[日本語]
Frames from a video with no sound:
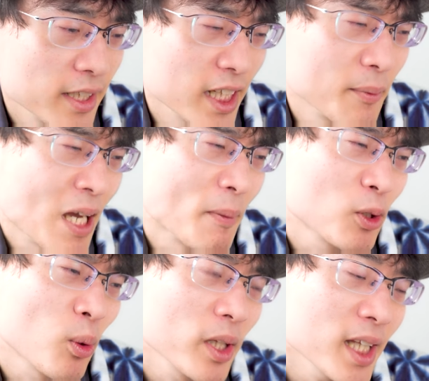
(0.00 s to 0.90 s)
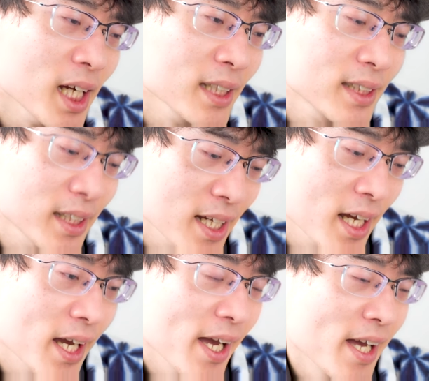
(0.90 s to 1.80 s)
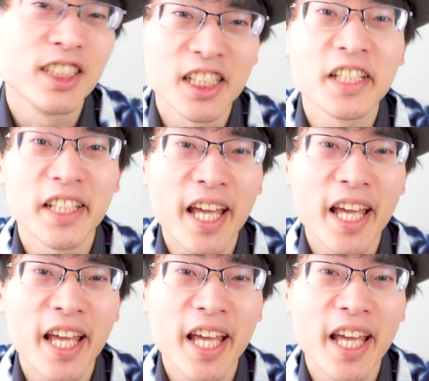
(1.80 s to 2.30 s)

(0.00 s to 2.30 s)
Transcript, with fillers: や、でもやっぱ取りたかったな、自力